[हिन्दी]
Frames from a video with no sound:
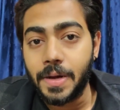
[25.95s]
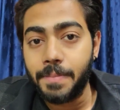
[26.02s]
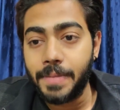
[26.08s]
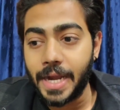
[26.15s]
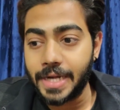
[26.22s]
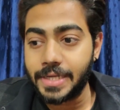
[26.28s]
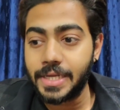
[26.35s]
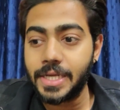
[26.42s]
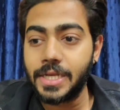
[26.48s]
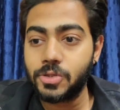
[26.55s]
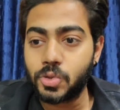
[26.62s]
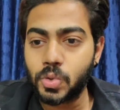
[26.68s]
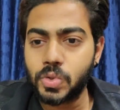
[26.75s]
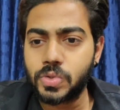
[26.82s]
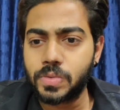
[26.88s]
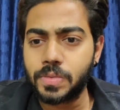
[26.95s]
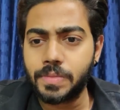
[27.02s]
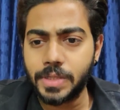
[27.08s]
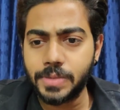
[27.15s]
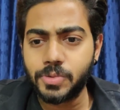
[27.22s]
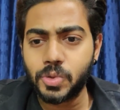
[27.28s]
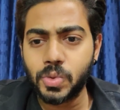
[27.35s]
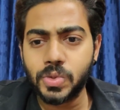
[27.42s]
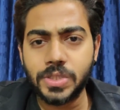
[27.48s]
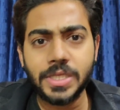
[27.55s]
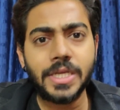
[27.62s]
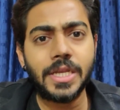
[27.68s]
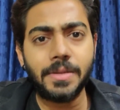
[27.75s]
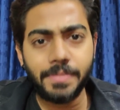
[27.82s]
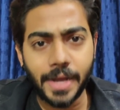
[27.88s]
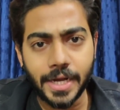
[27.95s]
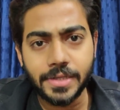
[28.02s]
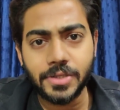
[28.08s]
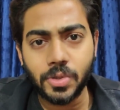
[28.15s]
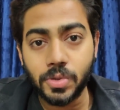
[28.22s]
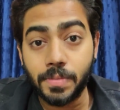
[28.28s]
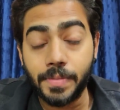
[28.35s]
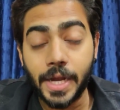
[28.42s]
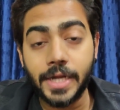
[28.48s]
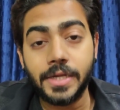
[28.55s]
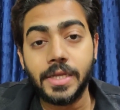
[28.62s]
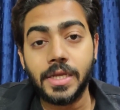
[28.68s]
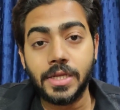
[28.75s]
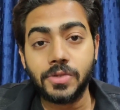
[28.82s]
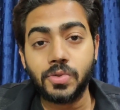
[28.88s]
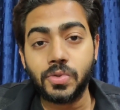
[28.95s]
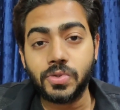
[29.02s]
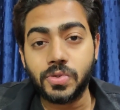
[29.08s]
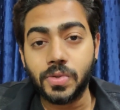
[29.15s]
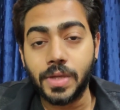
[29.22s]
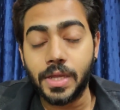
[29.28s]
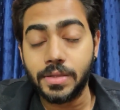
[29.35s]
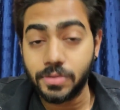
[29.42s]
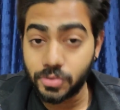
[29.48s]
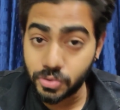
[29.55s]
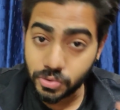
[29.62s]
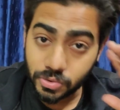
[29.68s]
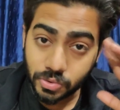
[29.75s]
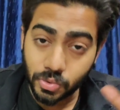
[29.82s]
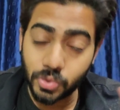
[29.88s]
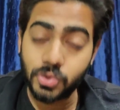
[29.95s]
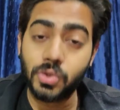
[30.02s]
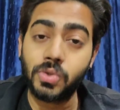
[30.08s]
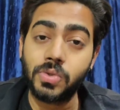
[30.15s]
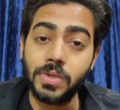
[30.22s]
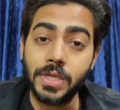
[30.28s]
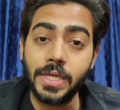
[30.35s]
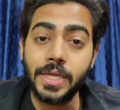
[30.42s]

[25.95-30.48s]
बैठने के लिए सोच मतलब सोचने के लिए बैठता हूँ बैठने के लिए सोचता हूँ क्या सोच लो